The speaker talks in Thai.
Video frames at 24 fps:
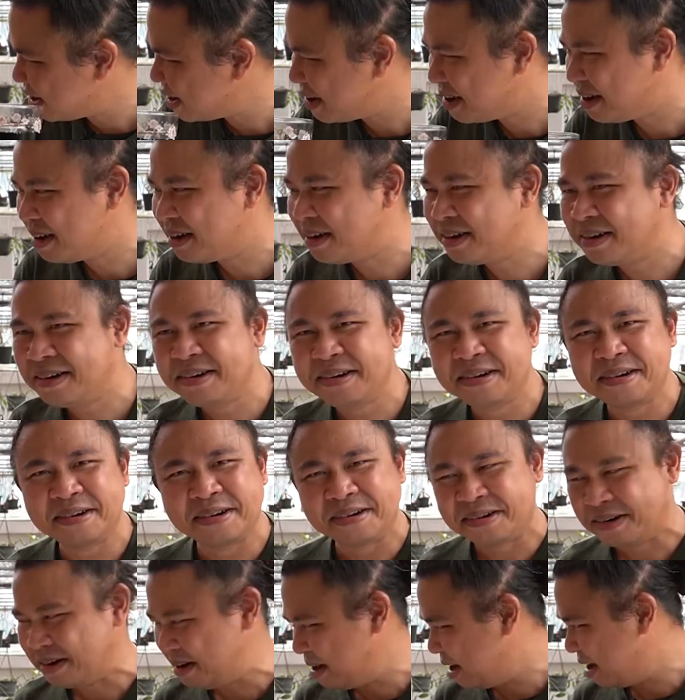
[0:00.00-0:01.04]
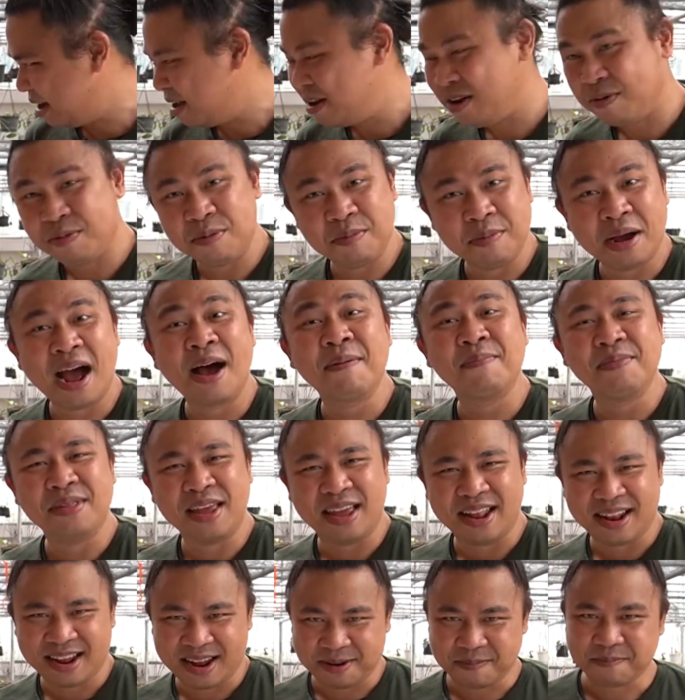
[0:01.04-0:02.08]
อ่าแล้วเดี๋ยวอันนี้เดี๋ยวผมมาอัปเด
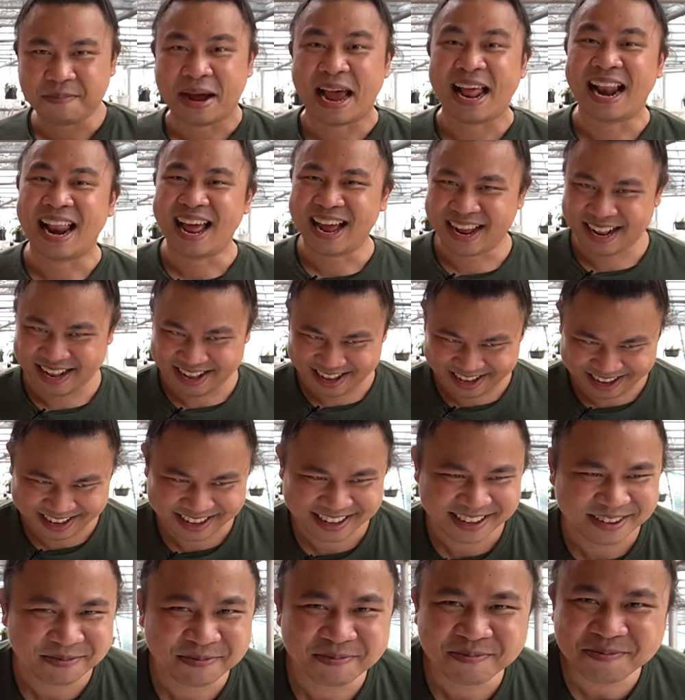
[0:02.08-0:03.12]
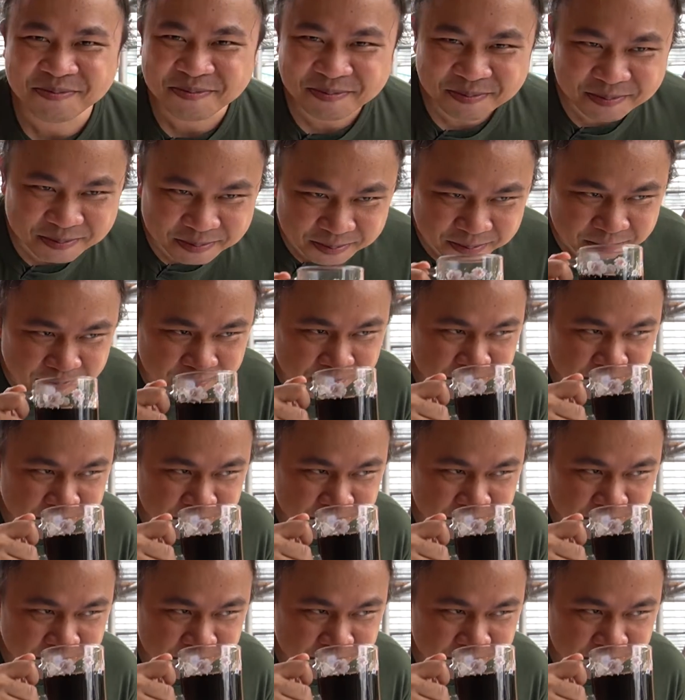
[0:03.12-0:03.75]
ตกันไปแล้วอืม